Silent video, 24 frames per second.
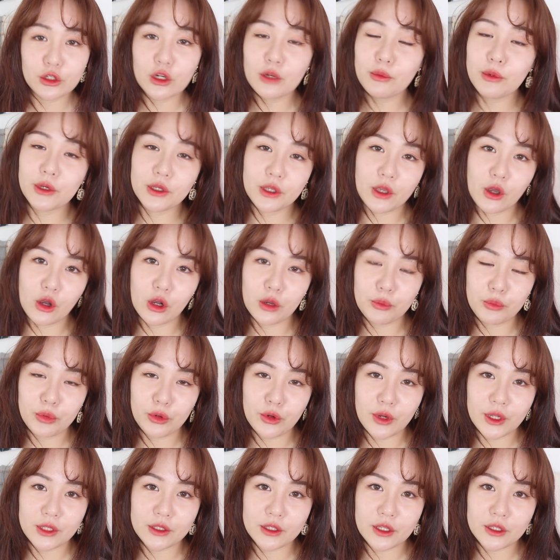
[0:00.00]
트러블 케어가
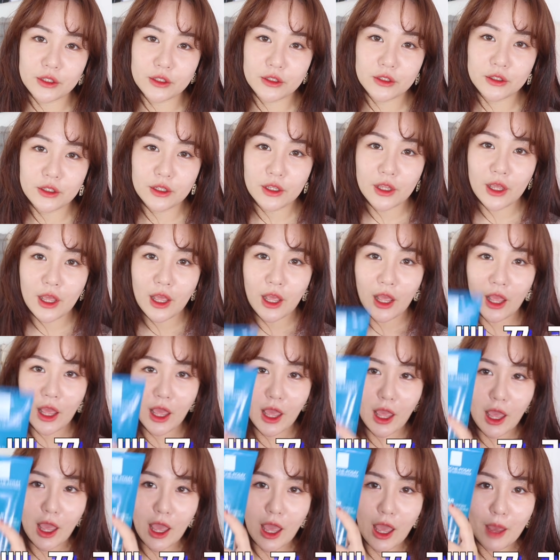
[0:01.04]
필요할 때는
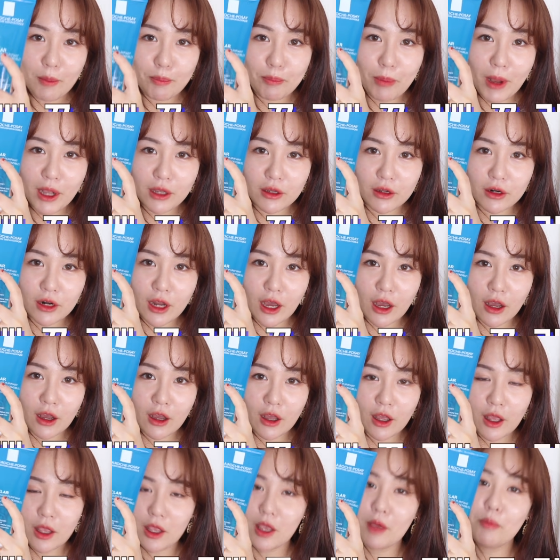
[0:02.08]
에파클라,
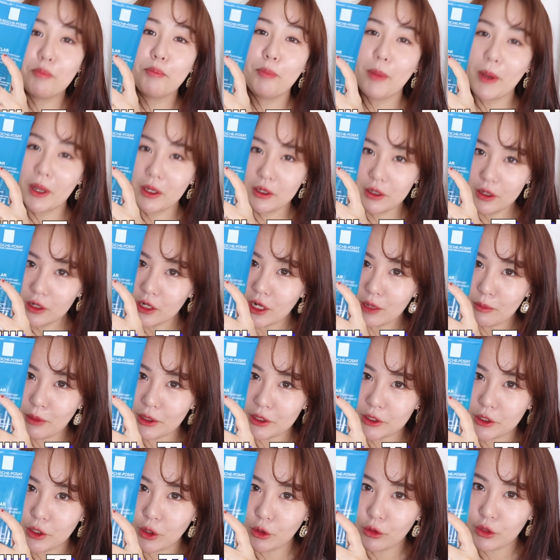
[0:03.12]

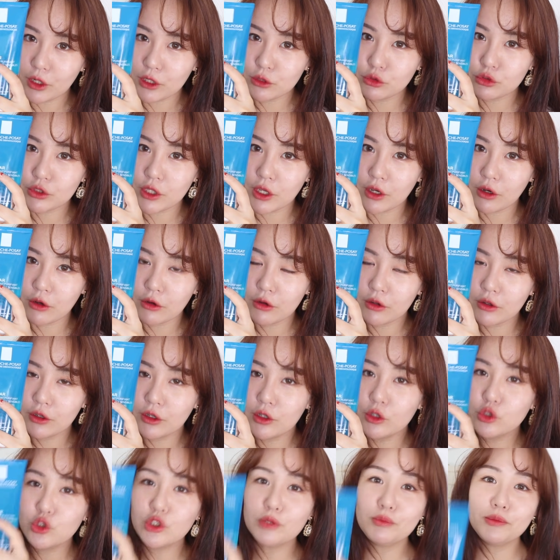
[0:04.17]
에파클라만 기억을 해주세요.
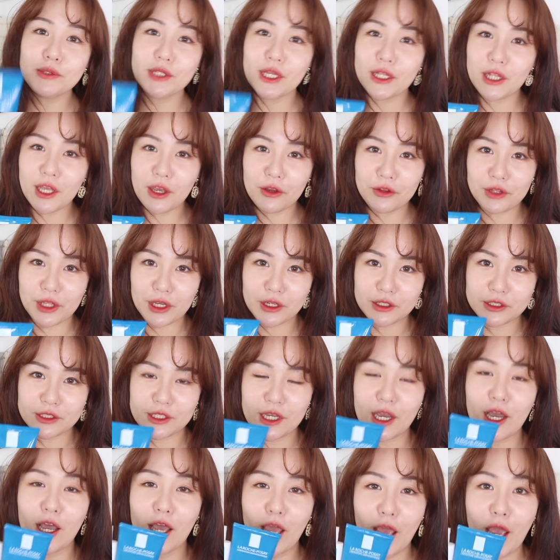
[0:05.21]
쉽잖아요, 네
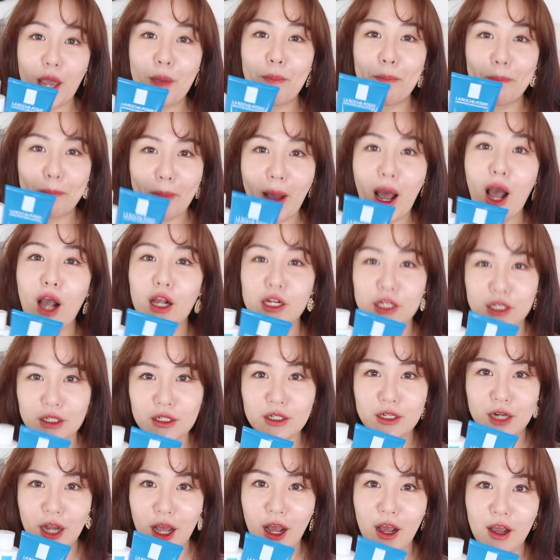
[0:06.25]
글자.
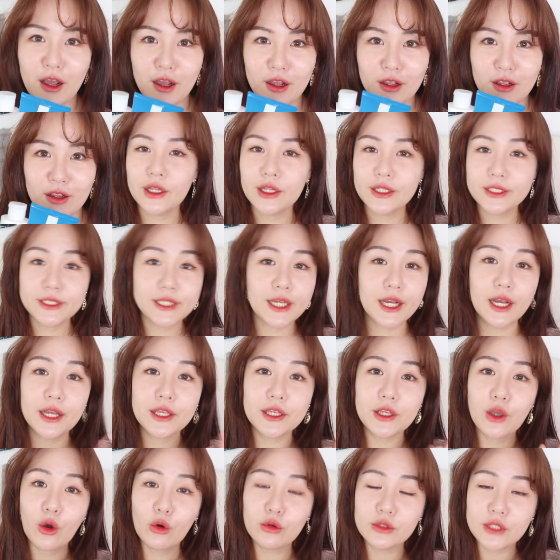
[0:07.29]
에파클라. 제가
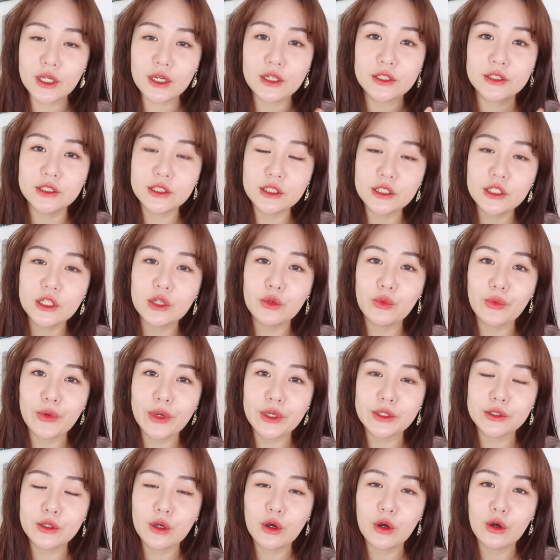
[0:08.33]
이 영상을 찍기
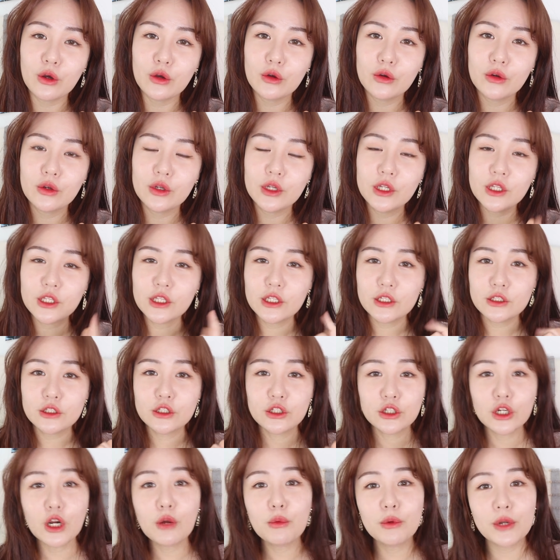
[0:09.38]
위해서
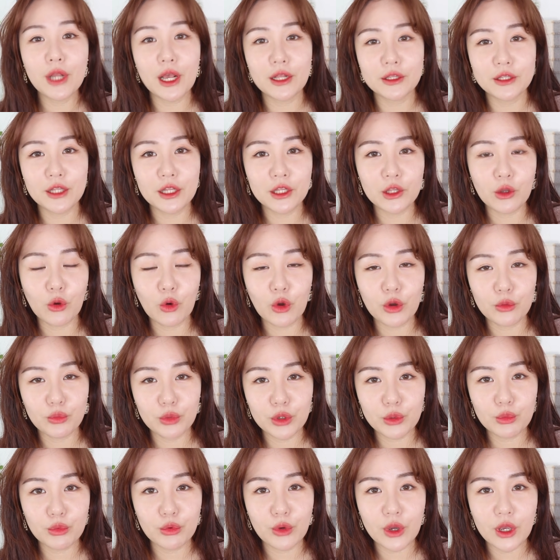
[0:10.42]
트러블이 안 나는 거예요,
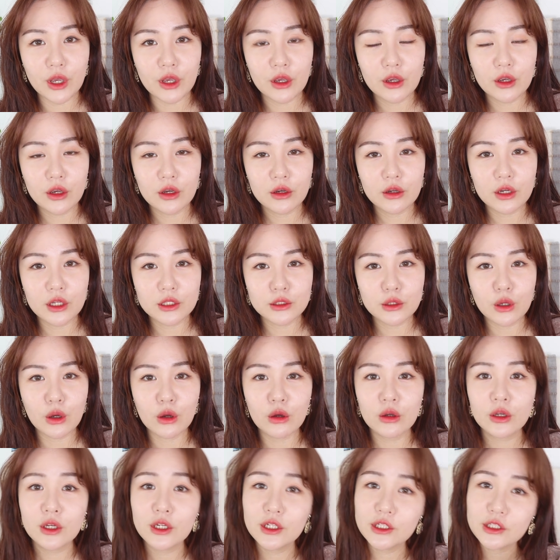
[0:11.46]
피부에.
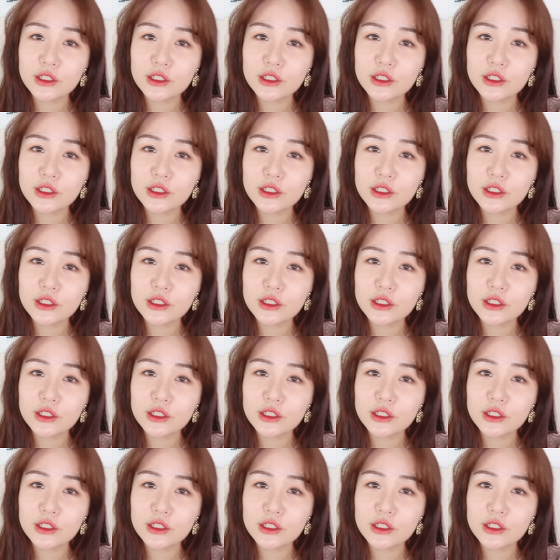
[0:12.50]
그래서